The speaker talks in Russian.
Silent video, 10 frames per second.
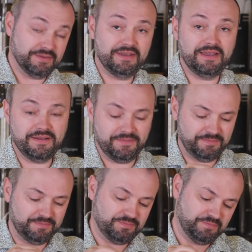И
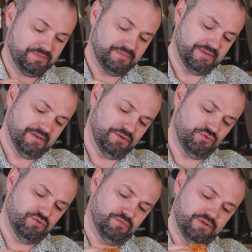
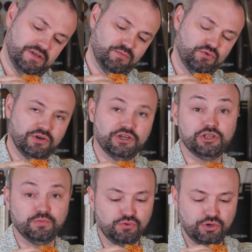эту самую
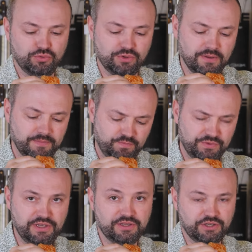хачапурину, да?
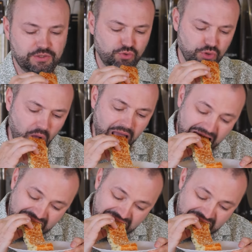Не до хачапурину.